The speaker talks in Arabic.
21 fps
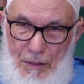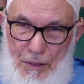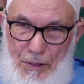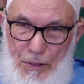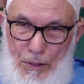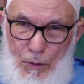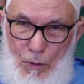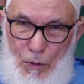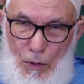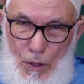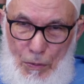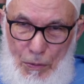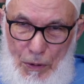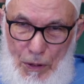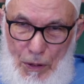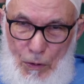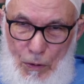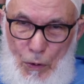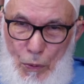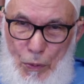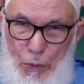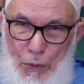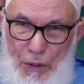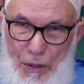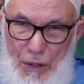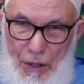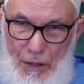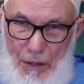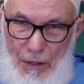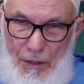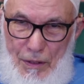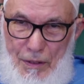صوامع
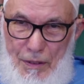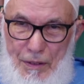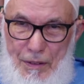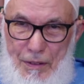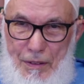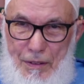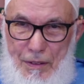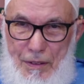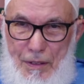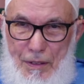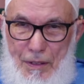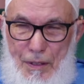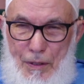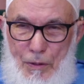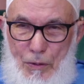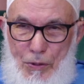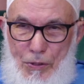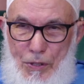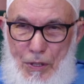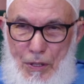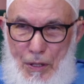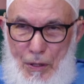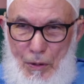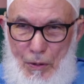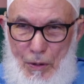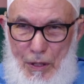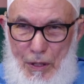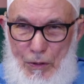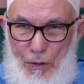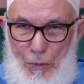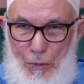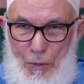وبياع وصلوات